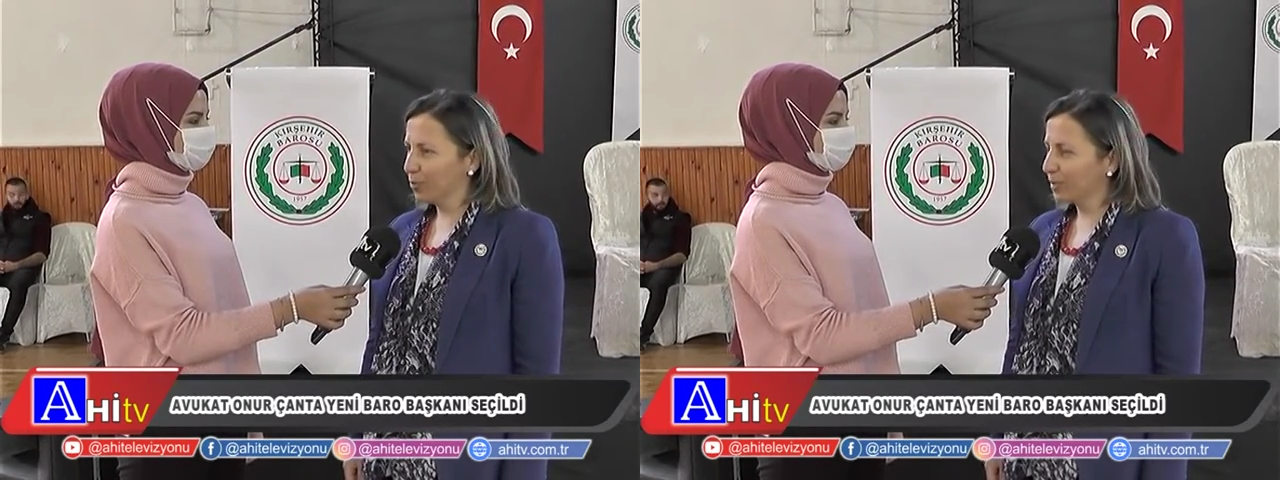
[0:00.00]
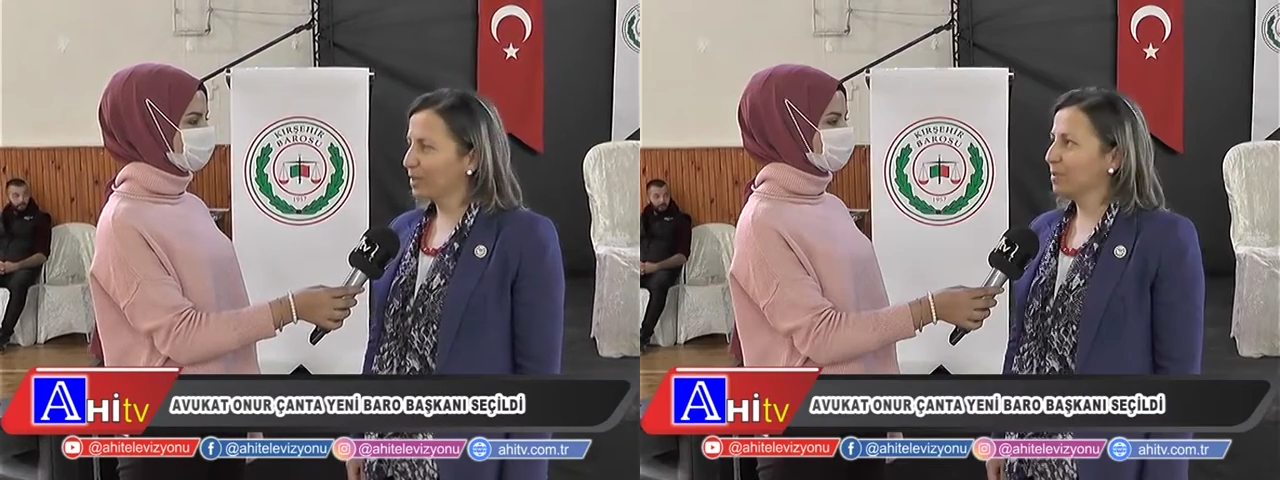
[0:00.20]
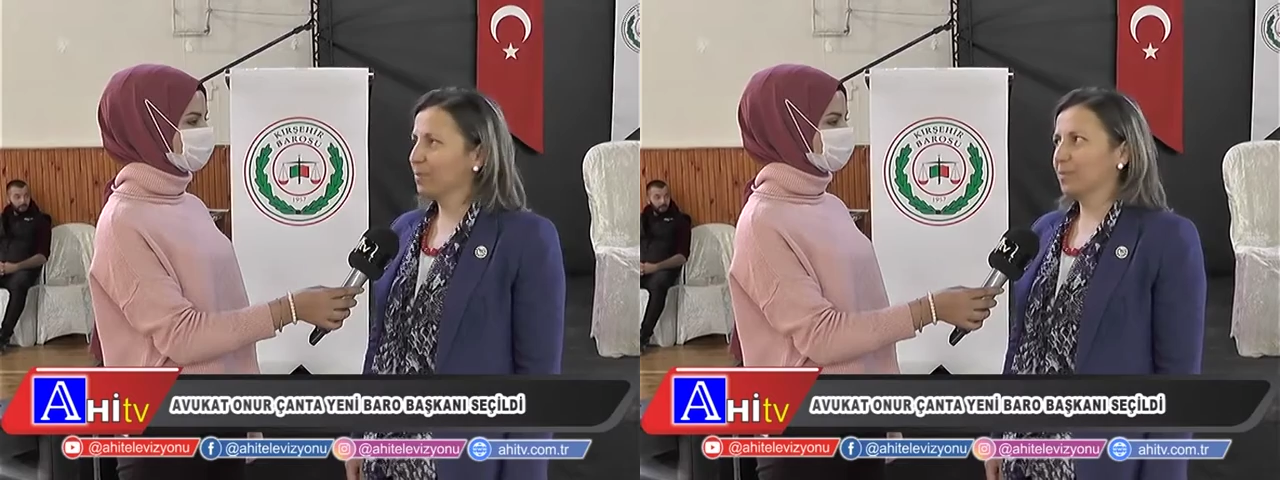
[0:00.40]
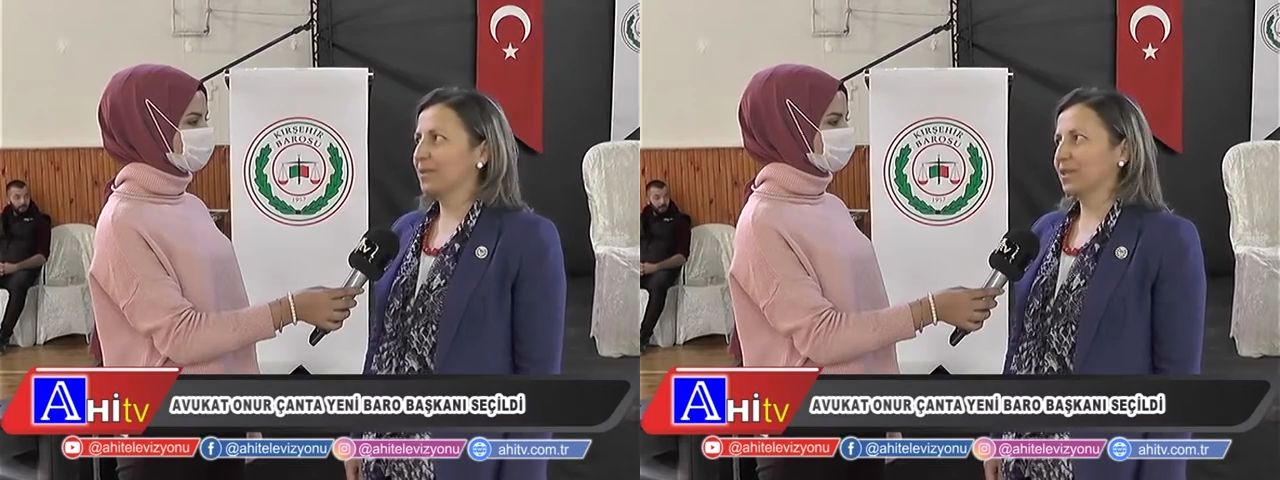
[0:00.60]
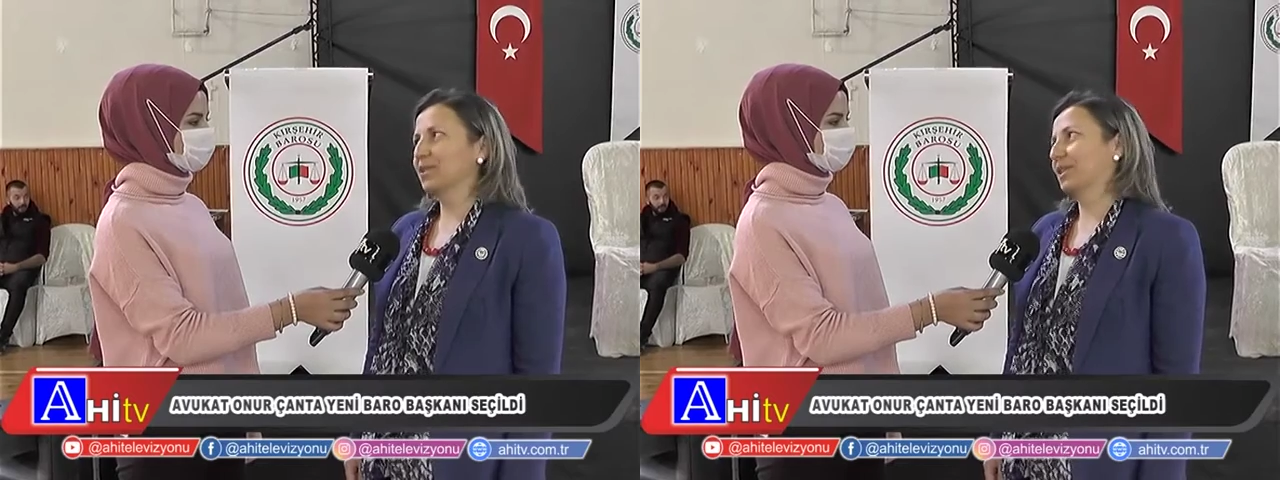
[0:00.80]
Umarım
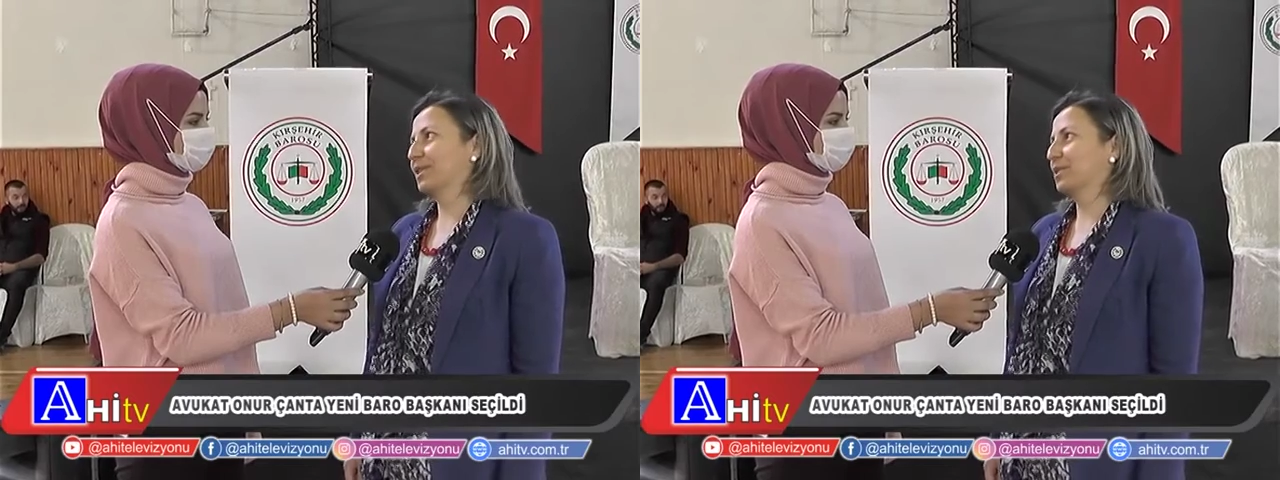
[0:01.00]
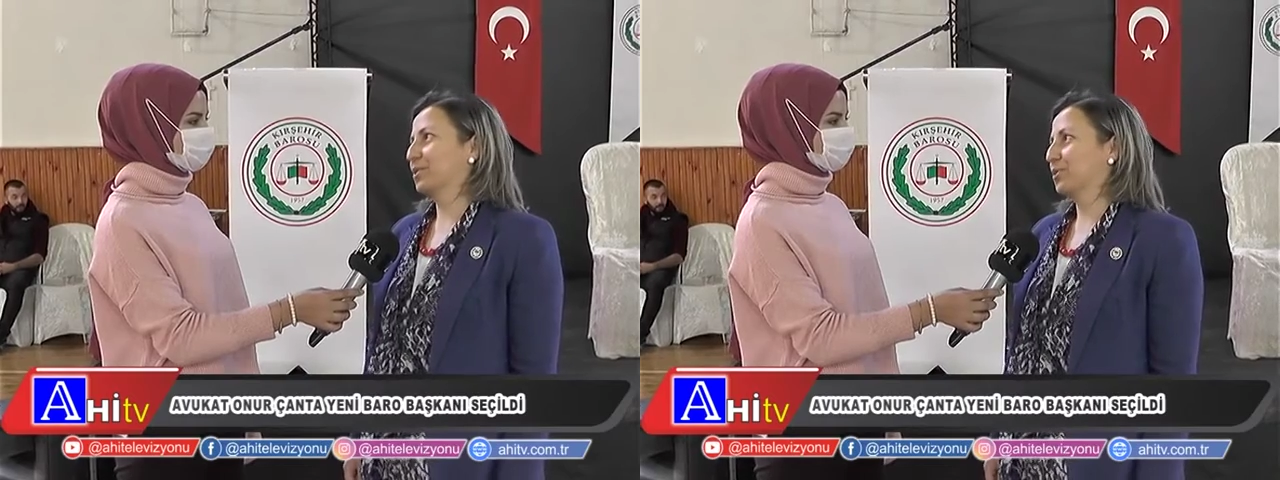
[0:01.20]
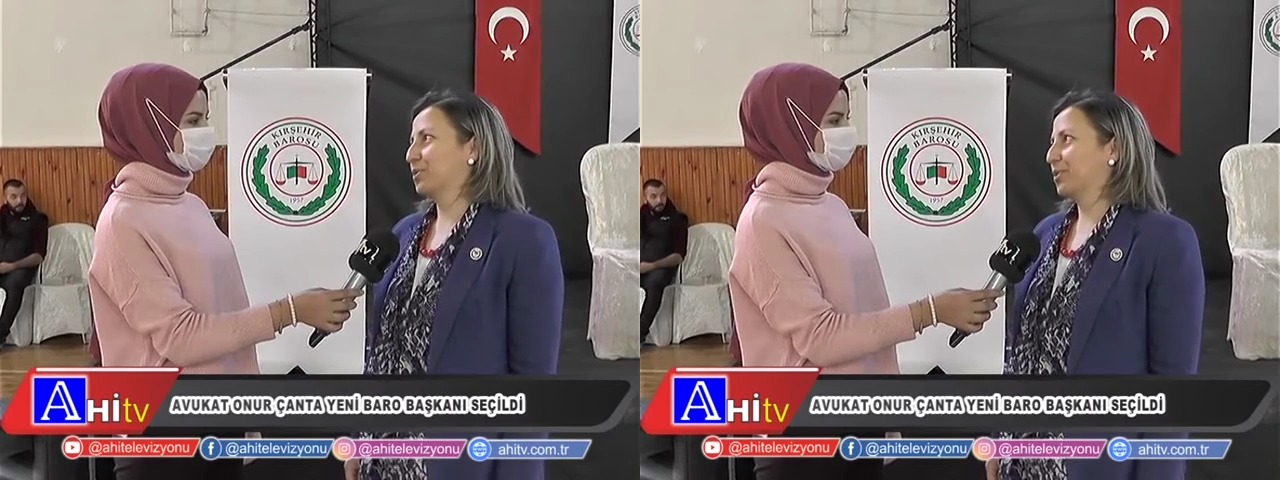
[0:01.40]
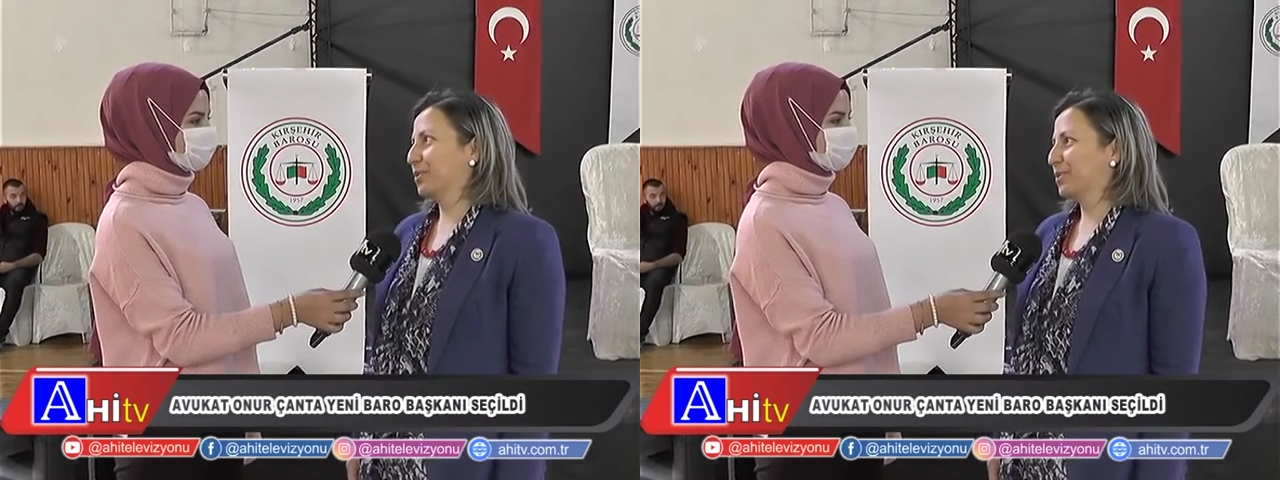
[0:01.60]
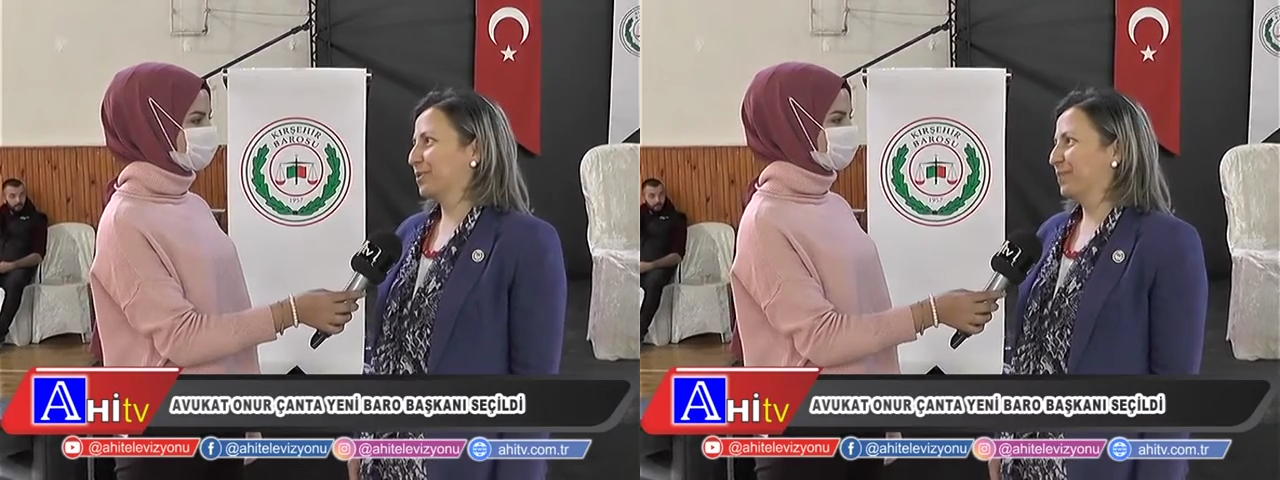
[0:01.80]
hepimiz için hayırlı uğurlu
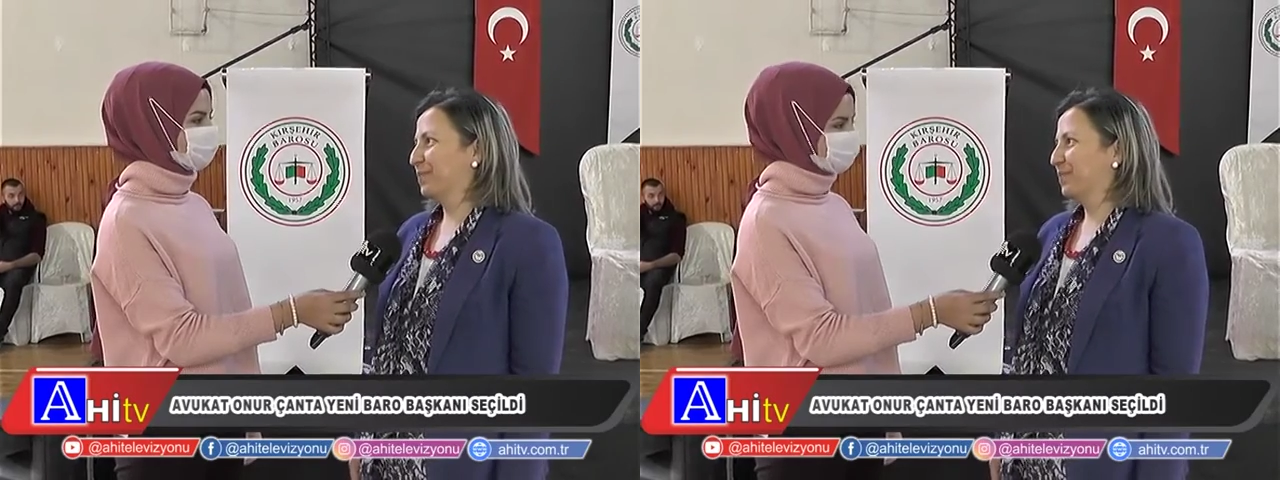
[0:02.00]
olur.